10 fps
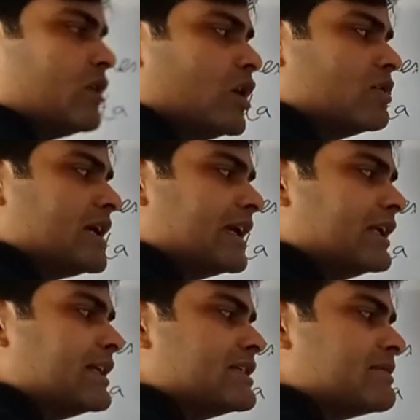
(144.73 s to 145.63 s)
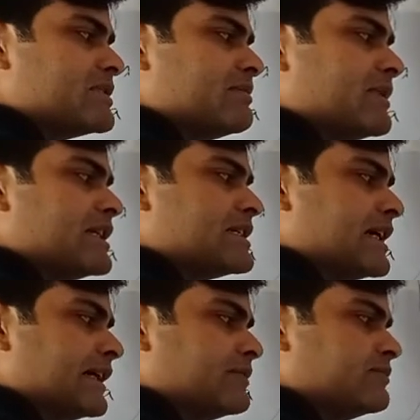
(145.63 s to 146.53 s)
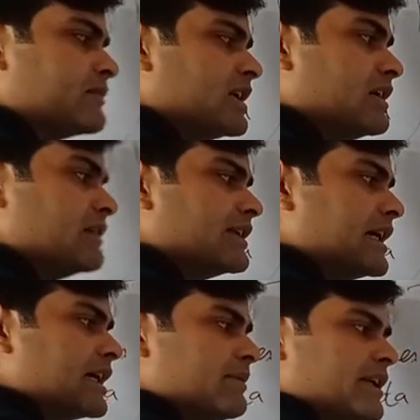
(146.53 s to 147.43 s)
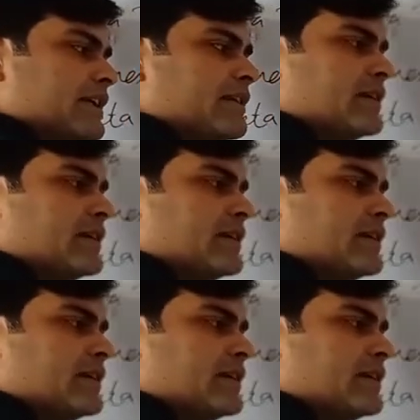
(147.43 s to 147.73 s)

और ट्राइंगल की सबसे बड़ी साइड क्या कहा मैंने